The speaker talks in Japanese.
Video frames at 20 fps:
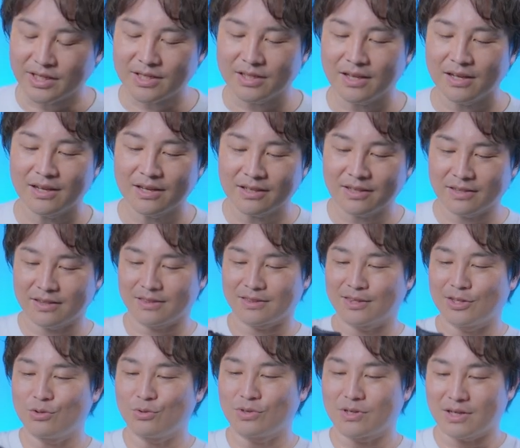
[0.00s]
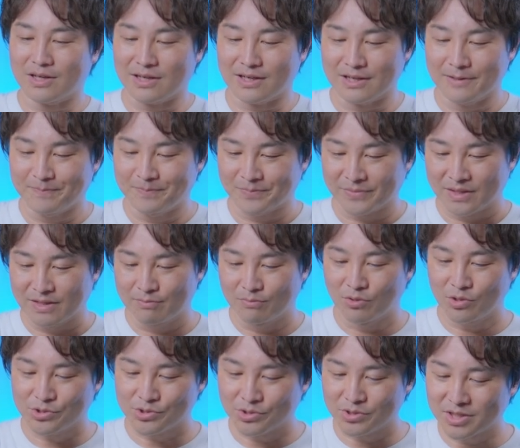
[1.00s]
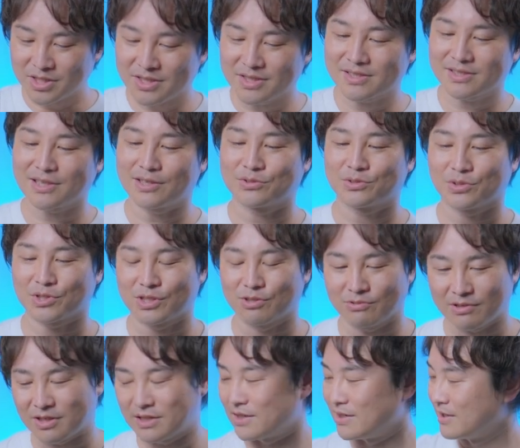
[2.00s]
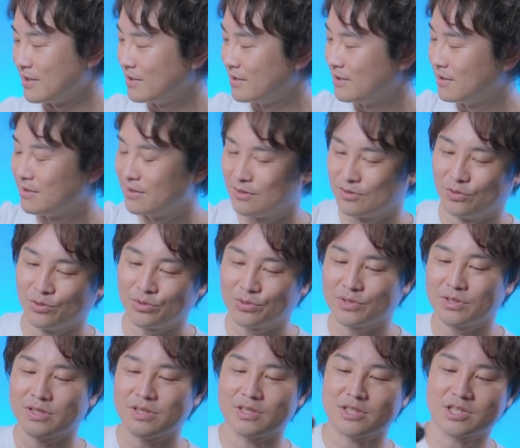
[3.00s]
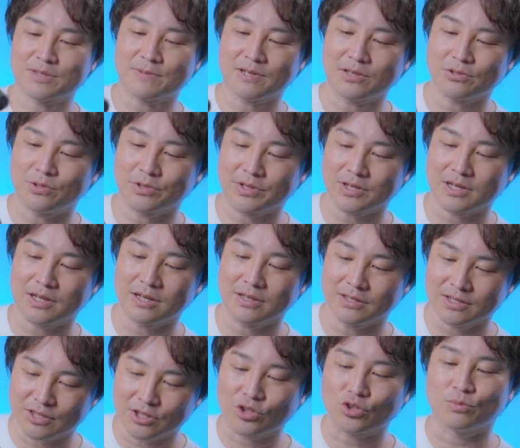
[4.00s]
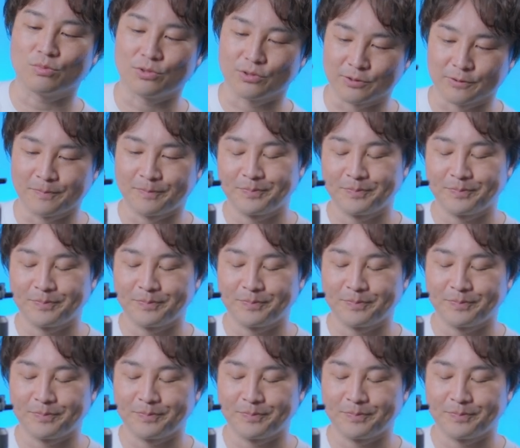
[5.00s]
クイックリリースプレートがあるんですけどもそれを使うとえ横縦っていうの